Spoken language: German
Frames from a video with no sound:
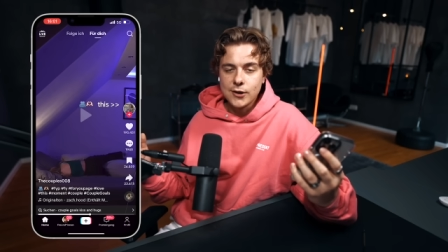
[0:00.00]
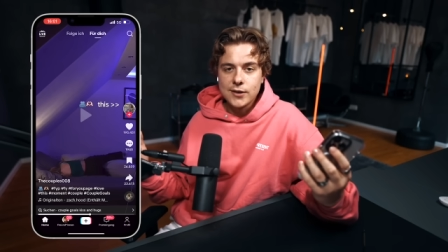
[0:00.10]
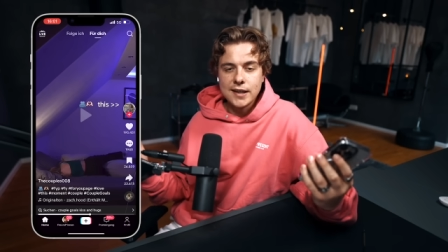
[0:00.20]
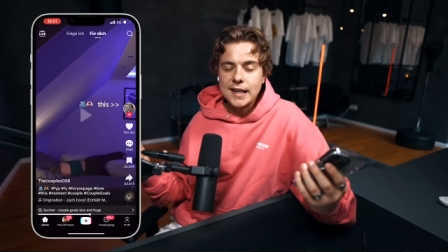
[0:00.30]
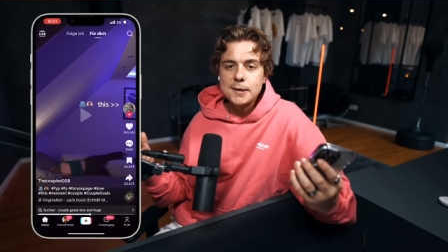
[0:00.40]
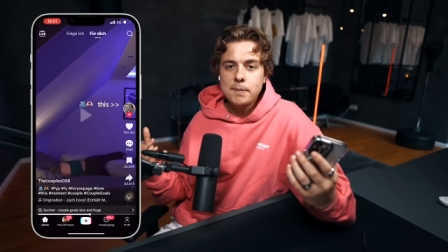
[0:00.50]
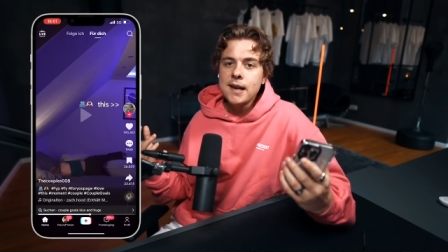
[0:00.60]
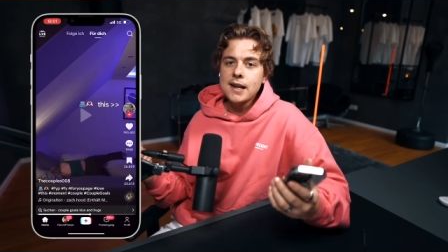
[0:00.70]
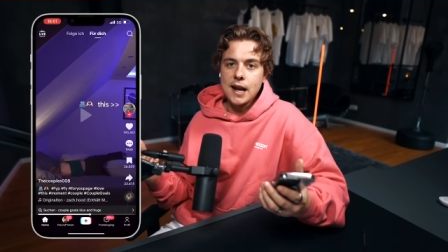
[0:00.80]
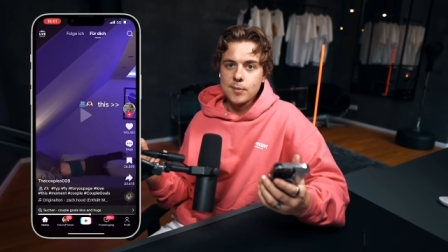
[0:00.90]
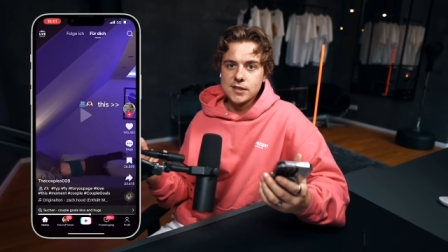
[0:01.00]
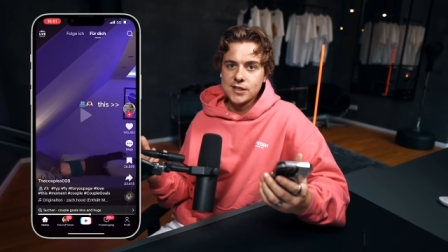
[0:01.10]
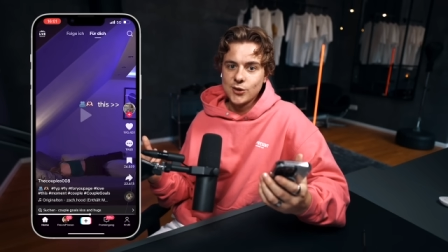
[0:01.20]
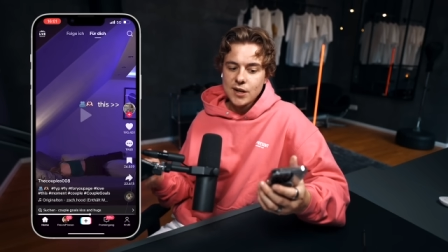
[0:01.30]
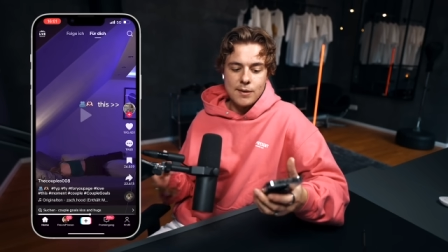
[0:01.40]
Leute, ich bin in einer
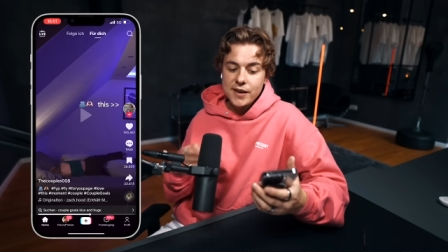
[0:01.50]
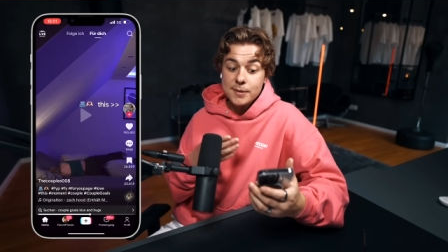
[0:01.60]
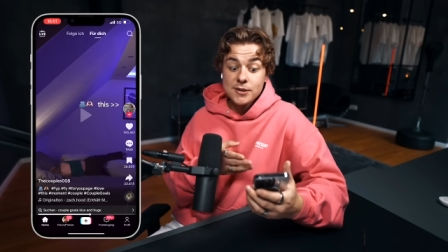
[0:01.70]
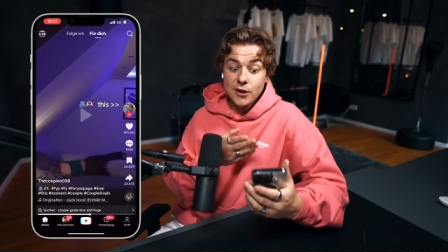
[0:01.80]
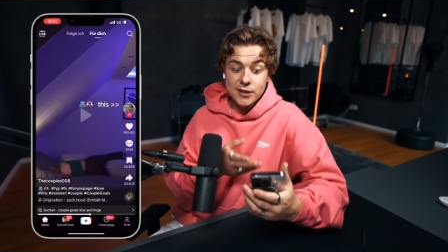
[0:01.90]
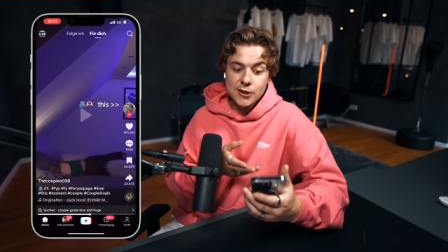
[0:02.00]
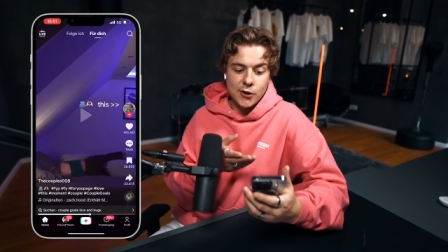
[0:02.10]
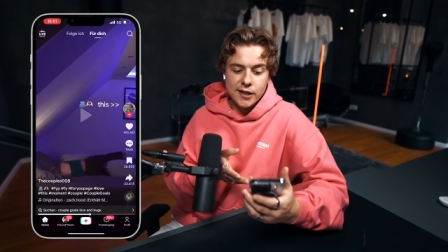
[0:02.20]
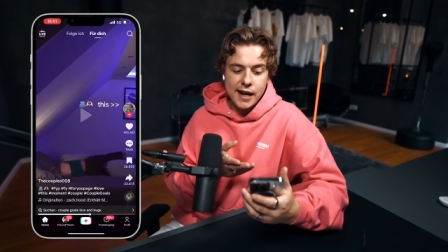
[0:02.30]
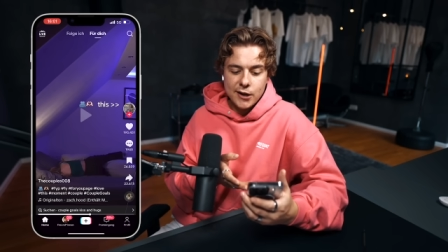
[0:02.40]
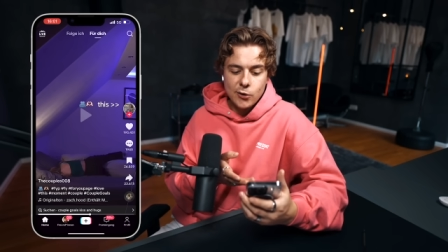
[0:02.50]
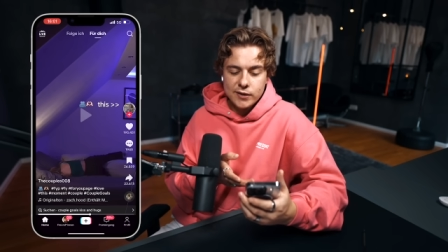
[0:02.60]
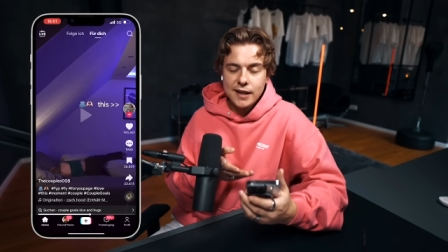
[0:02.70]
Beziehung, aber wenn ich mir solchen Content angucke,